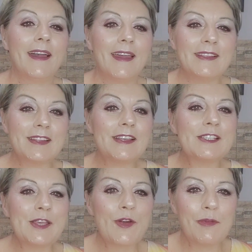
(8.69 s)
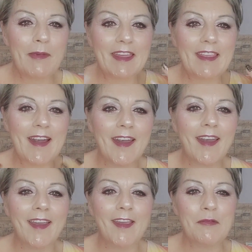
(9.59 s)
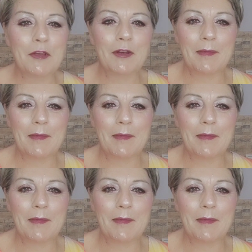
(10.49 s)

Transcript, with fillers: este ha sido el maquillaje y voy con